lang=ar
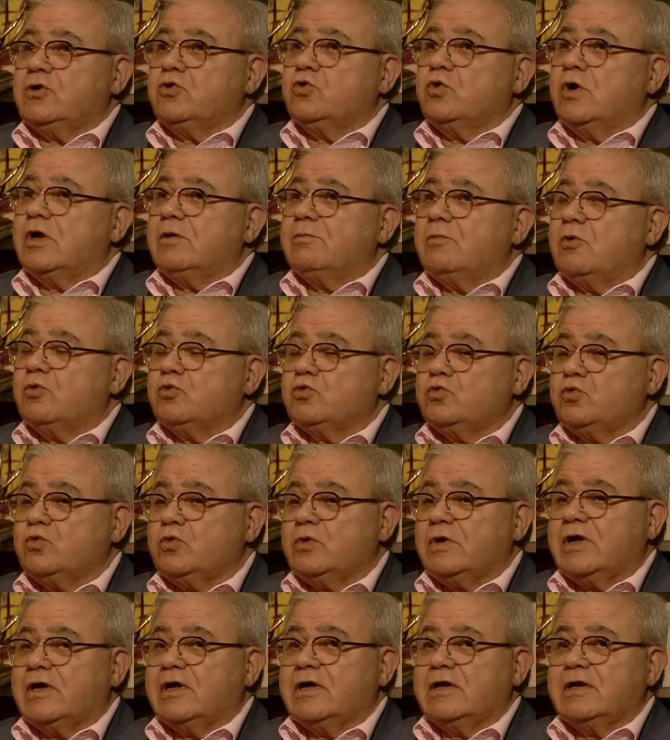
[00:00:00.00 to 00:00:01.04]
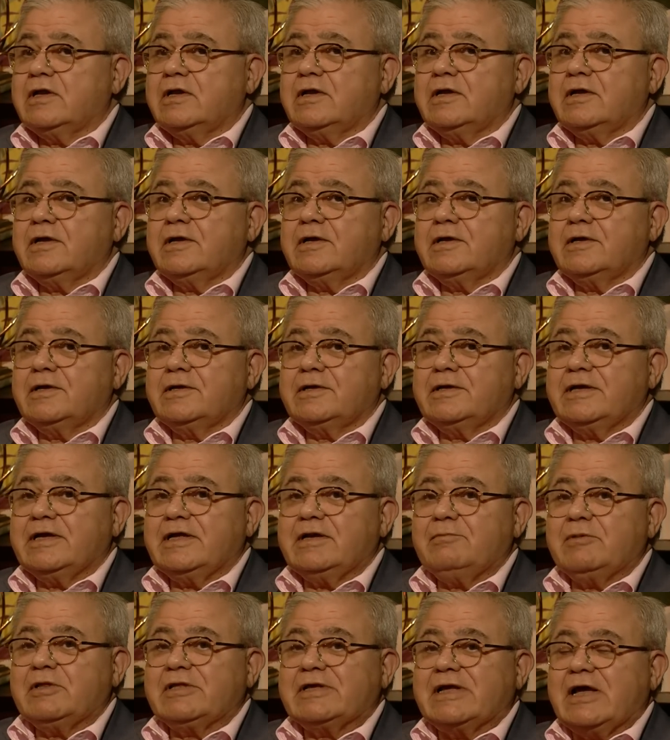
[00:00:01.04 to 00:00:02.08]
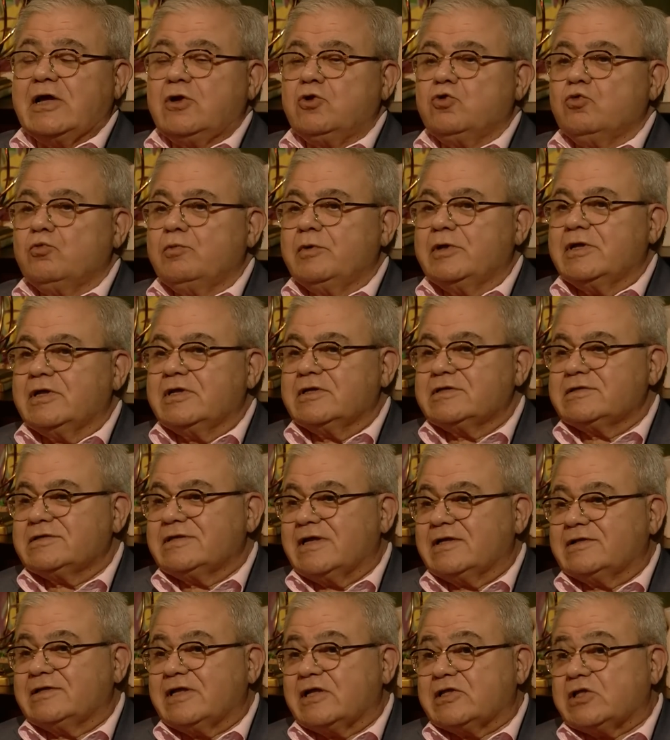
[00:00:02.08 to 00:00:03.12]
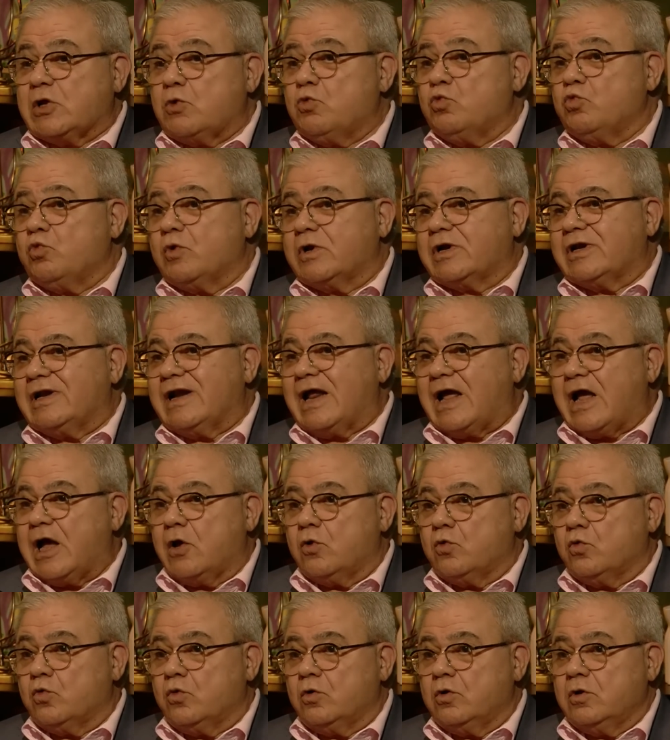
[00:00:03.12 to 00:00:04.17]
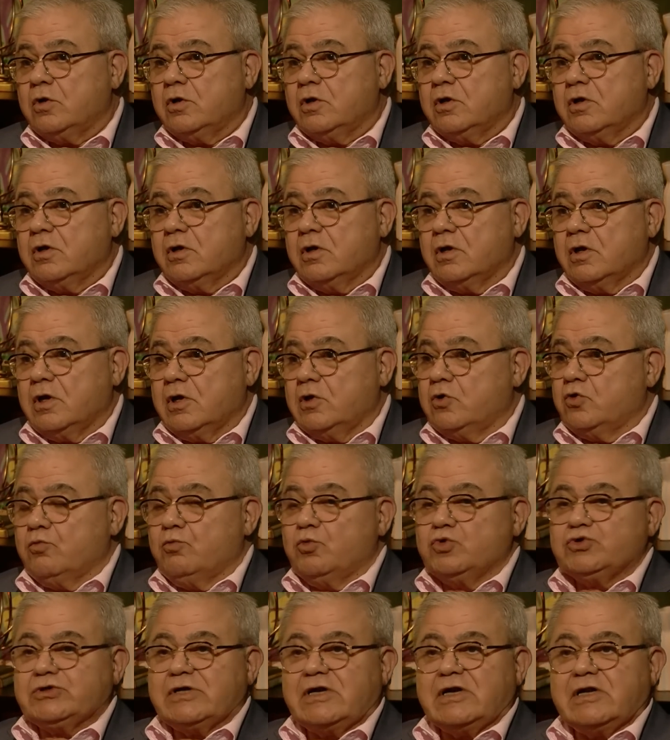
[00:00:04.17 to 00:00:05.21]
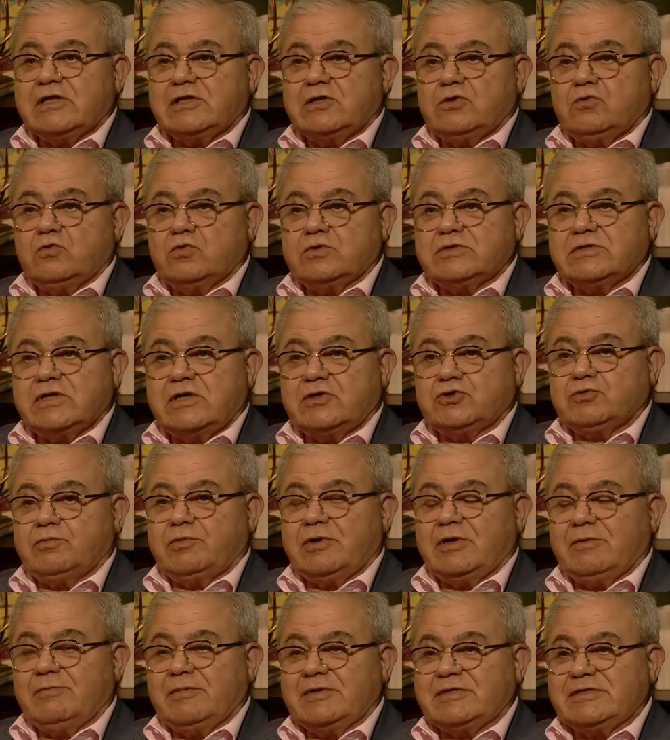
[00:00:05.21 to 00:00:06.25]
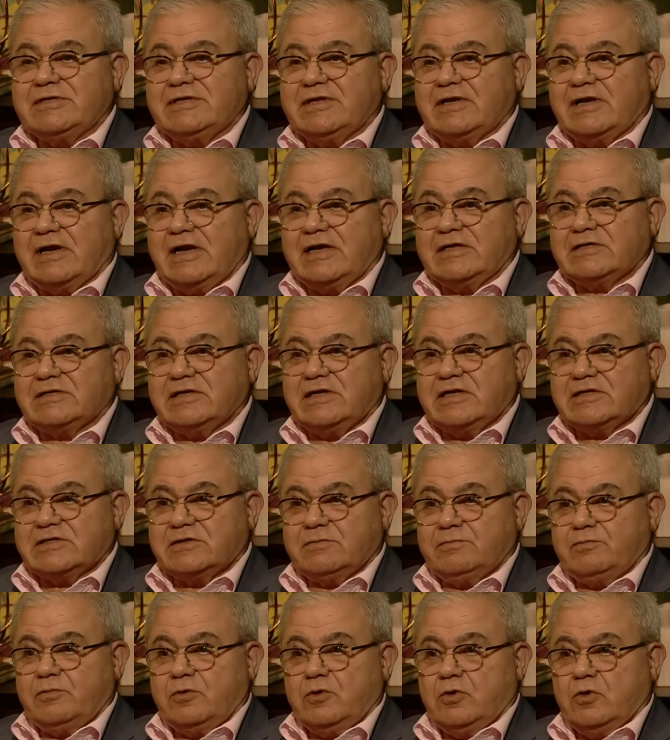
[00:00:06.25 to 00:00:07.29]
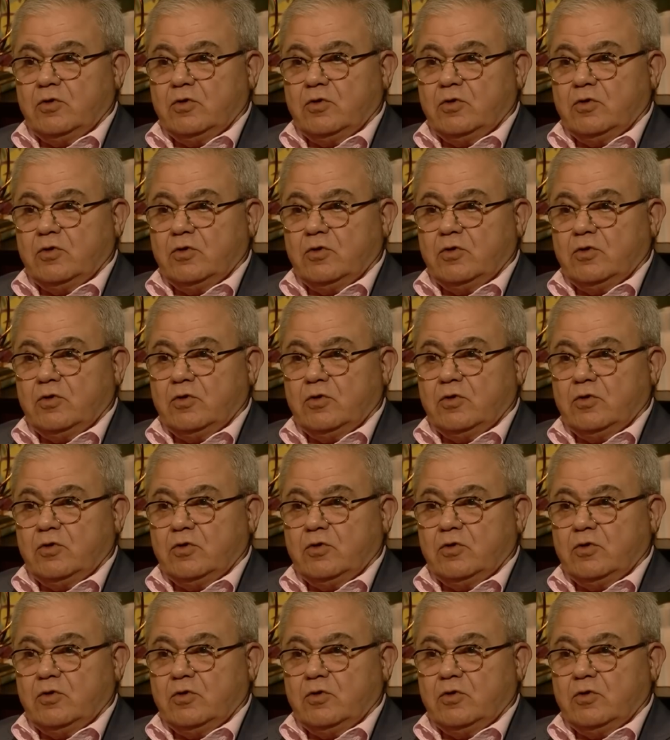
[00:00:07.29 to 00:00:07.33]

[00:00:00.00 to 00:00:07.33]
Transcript: انه هالموضوع آه، آه، يعني كانه تطور لحاله انه مجرد انه صار جبران باسيل رئيس الحزب